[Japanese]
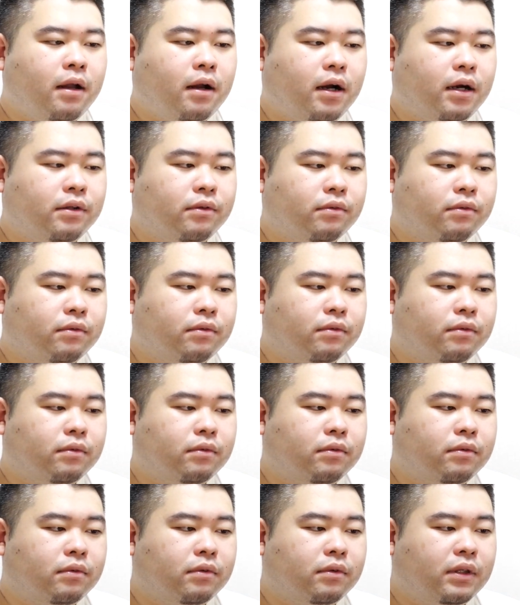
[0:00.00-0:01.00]
あ
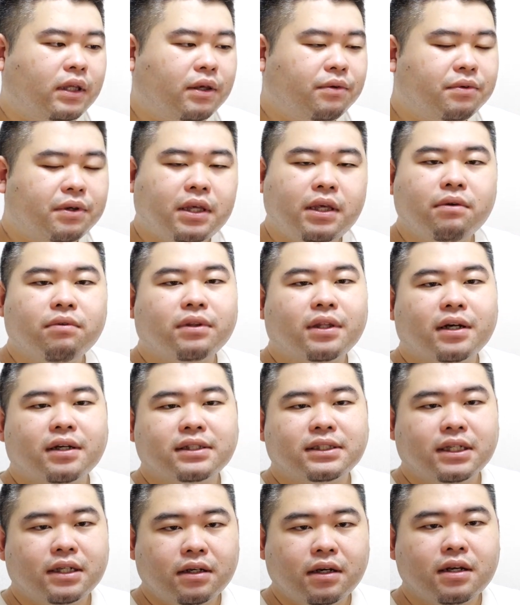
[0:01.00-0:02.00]
のー、寄付金をた
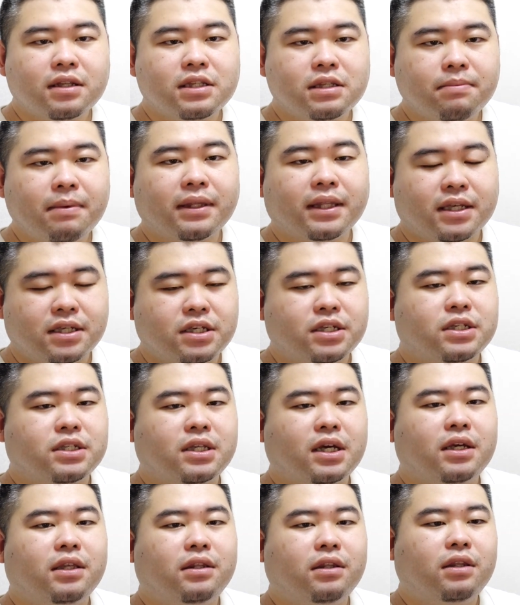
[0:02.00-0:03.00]
くさん集めた自治
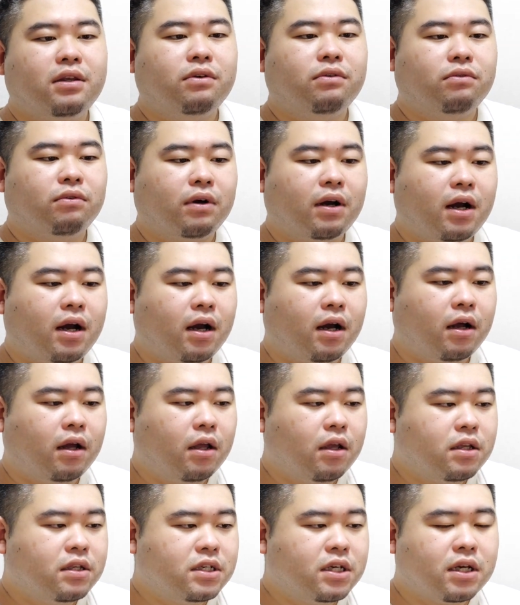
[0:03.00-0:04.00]
体っていうのが、
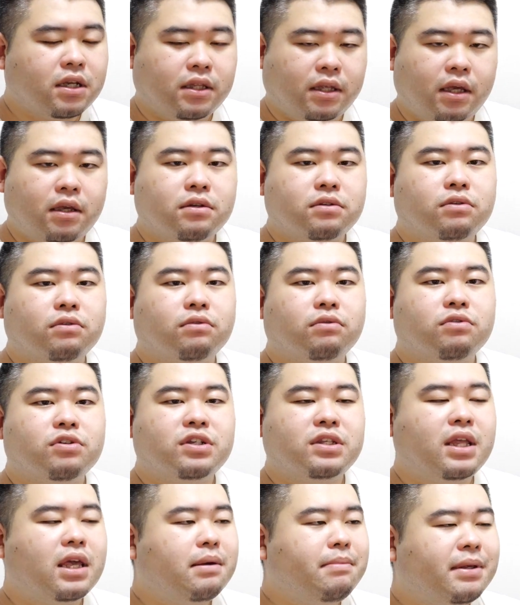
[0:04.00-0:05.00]
じゃあね、その
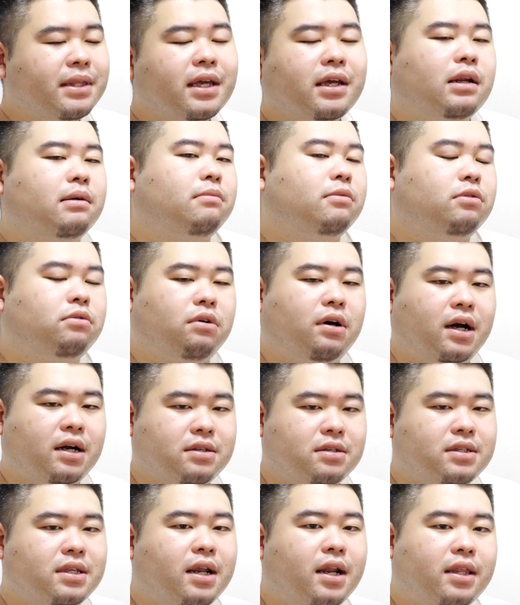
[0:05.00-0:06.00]
指定みたいなものを
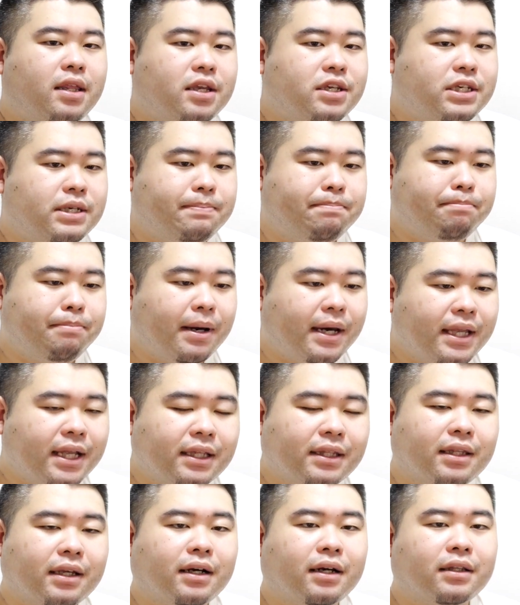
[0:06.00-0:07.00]
外されて失敗
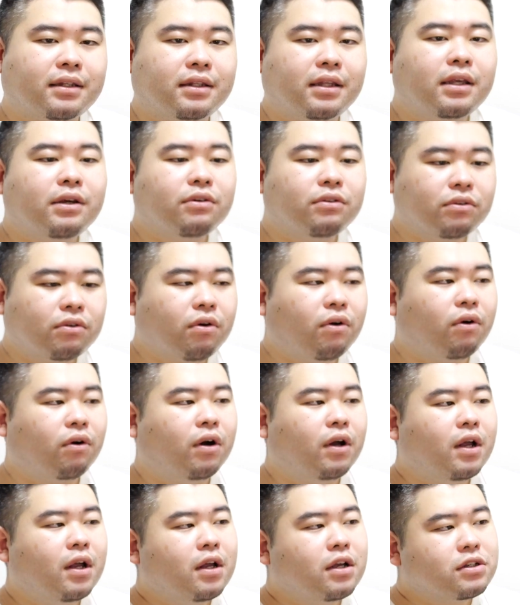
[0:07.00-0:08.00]
だったかっていう
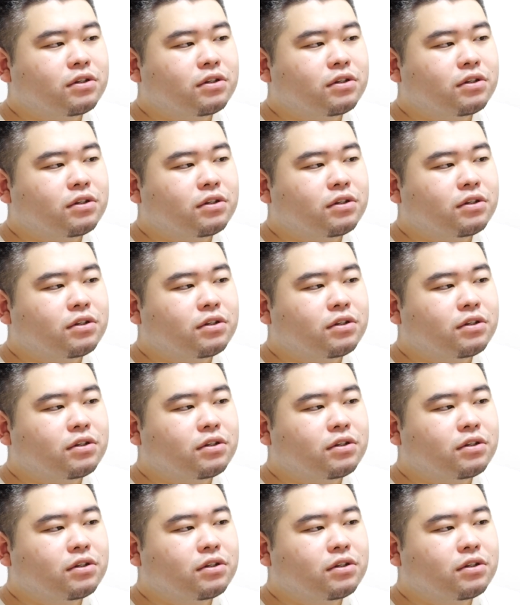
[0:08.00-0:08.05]
と、